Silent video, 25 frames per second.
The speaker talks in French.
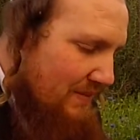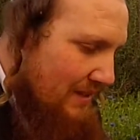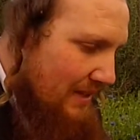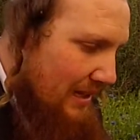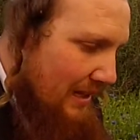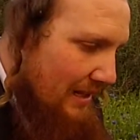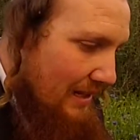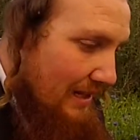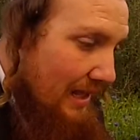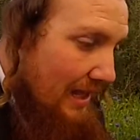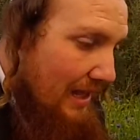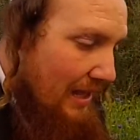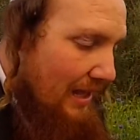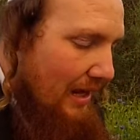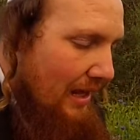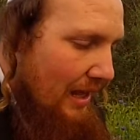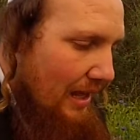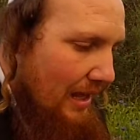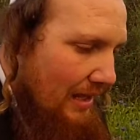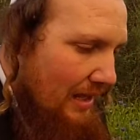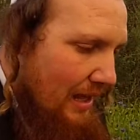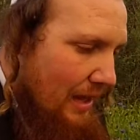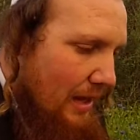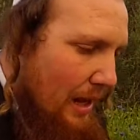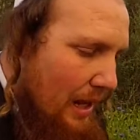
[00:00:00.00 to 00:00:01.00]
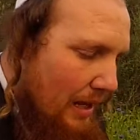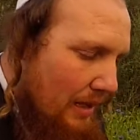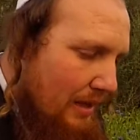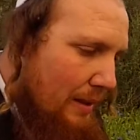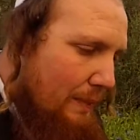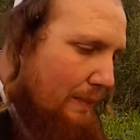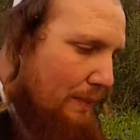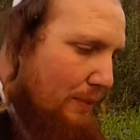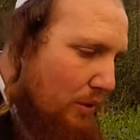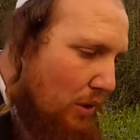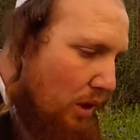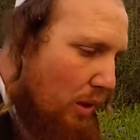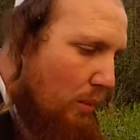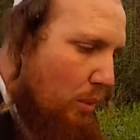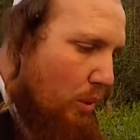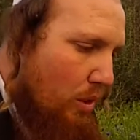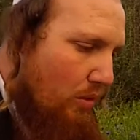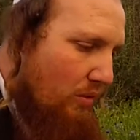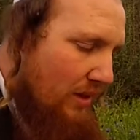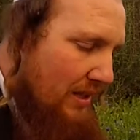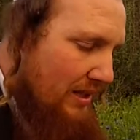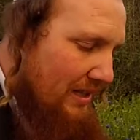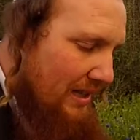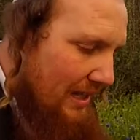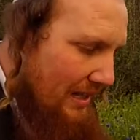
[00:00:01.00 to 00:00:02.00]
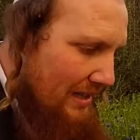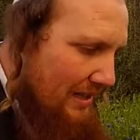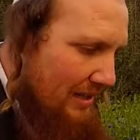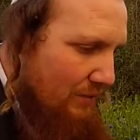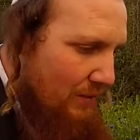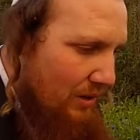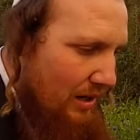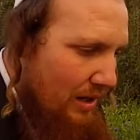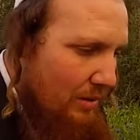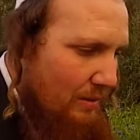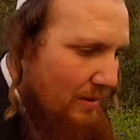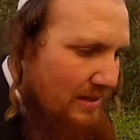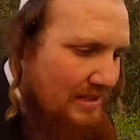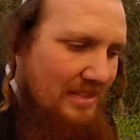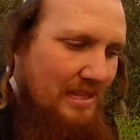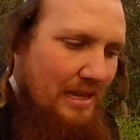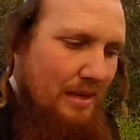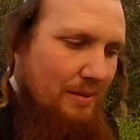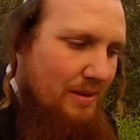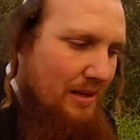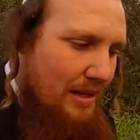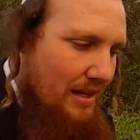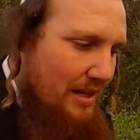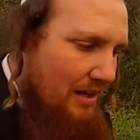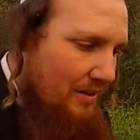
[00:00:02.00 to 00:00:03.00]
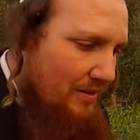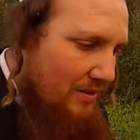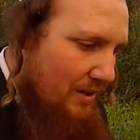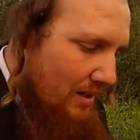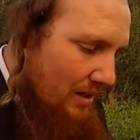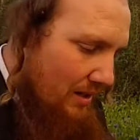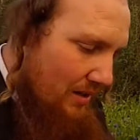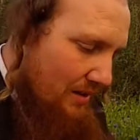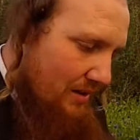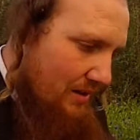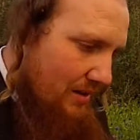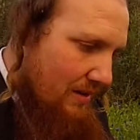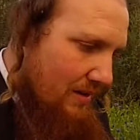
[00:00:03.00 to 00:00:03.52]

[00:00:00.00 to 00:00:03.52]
qui était un des plus grands prophètes qui a dévoilé le Massé à Merkava,